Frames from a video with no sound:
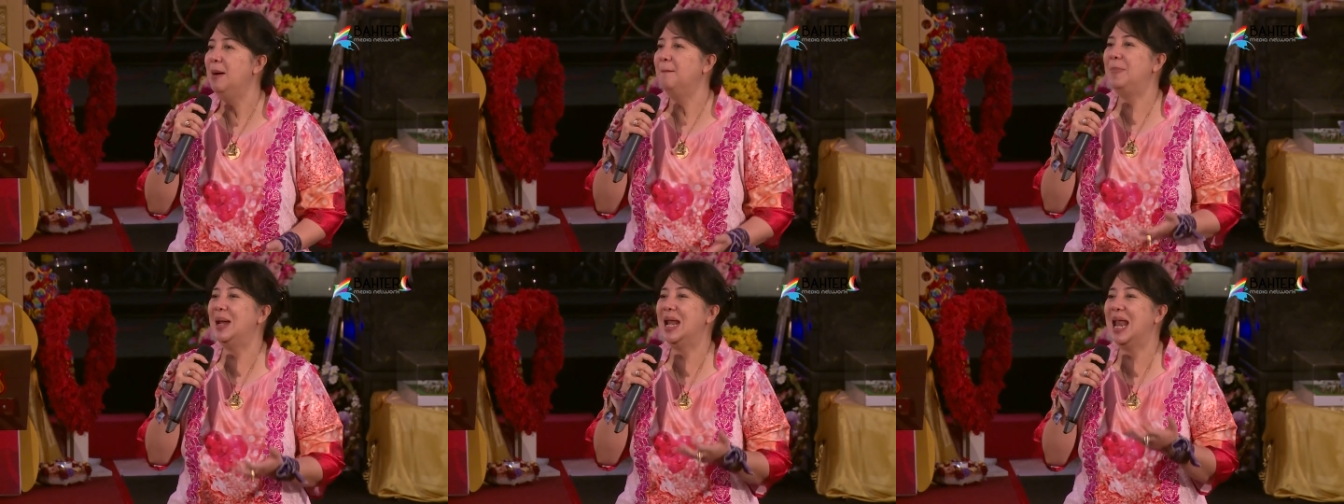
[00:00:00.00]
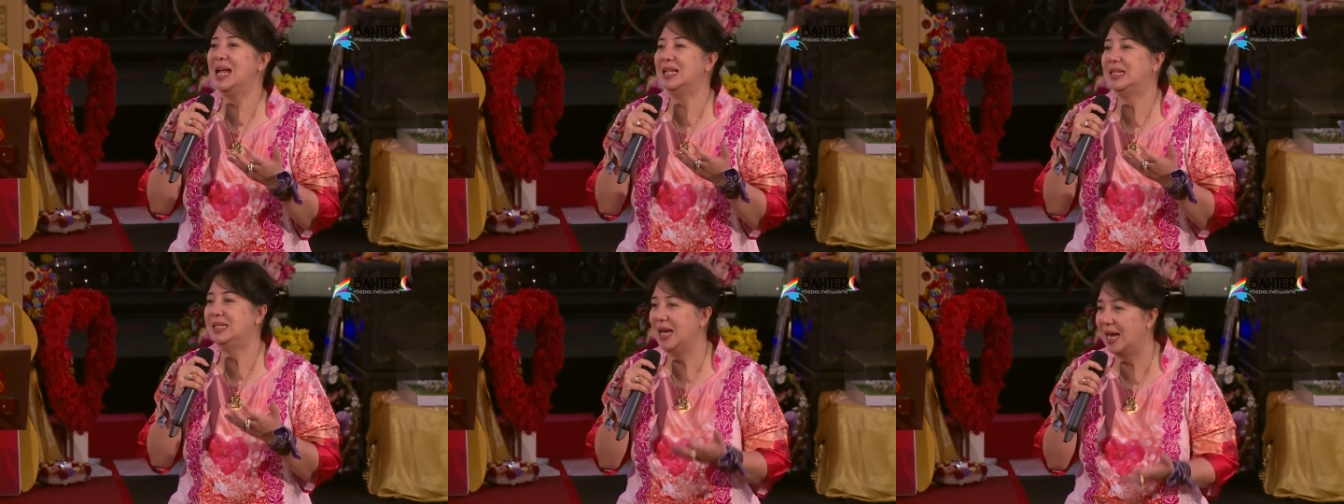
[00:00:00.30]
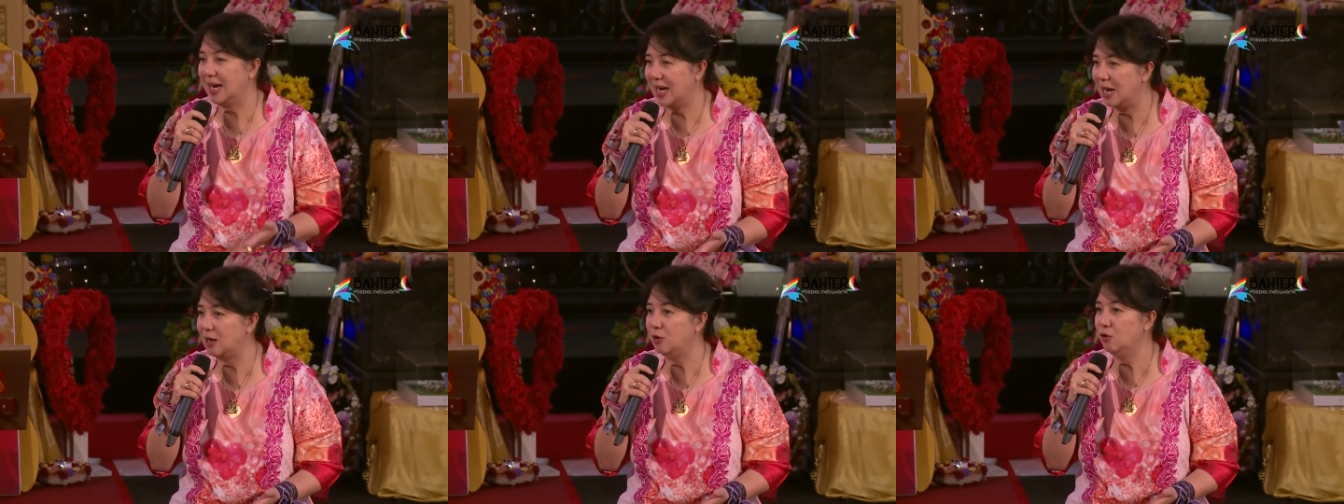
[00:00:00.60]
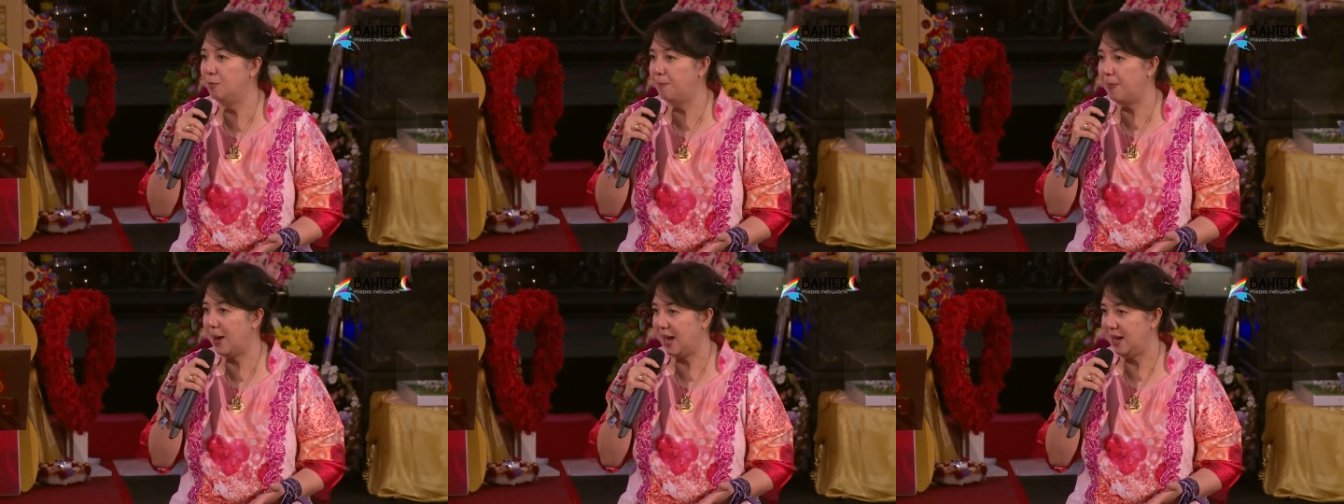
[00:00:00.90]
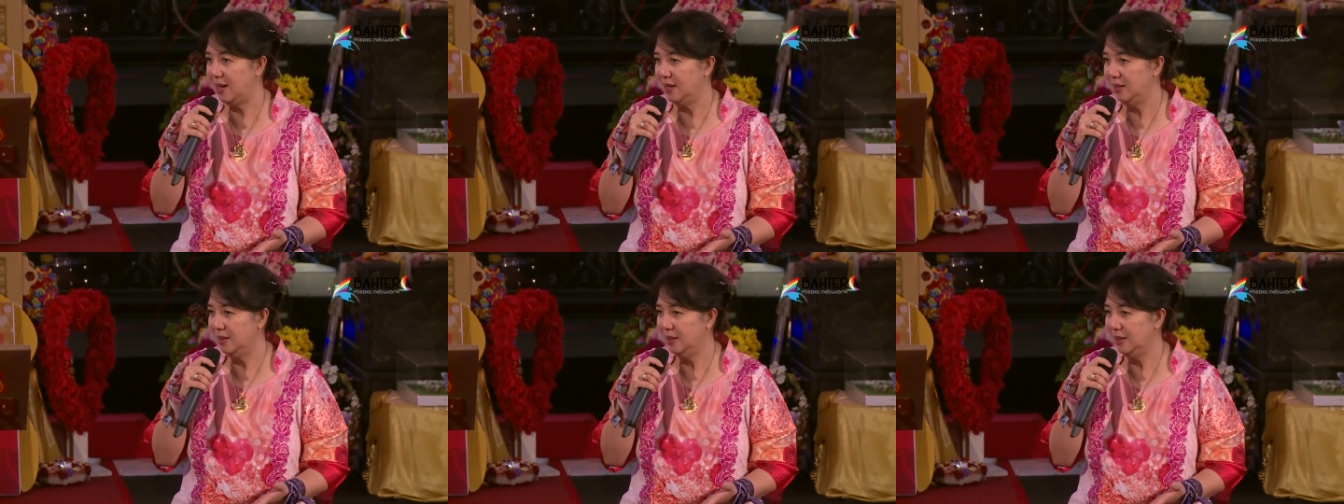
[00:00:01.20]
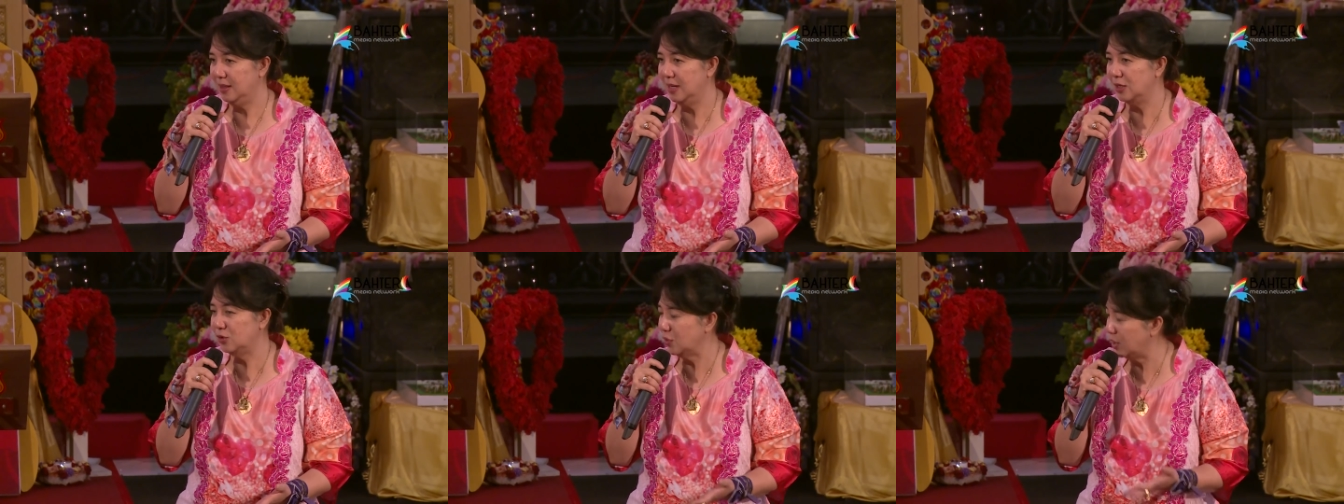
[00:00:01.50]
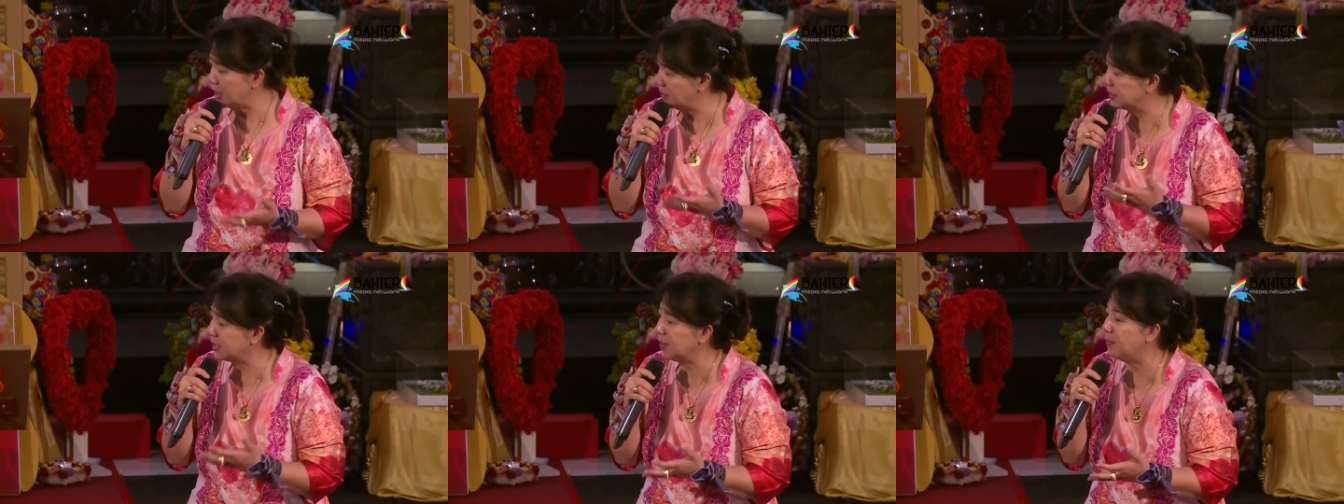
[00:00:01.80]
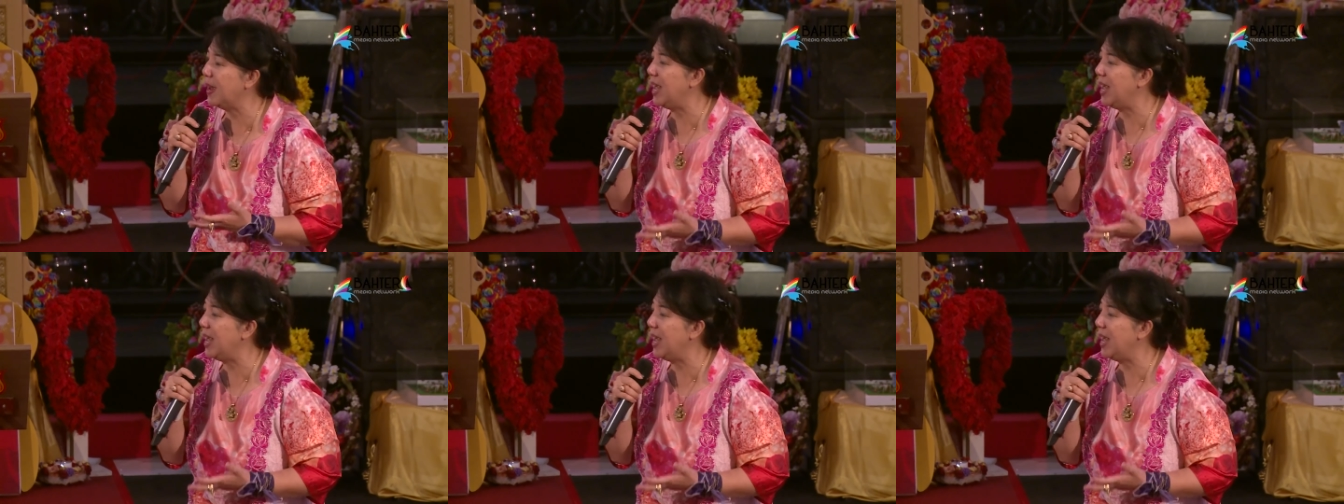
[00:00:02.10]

pelajaran lupa nah saudara bisa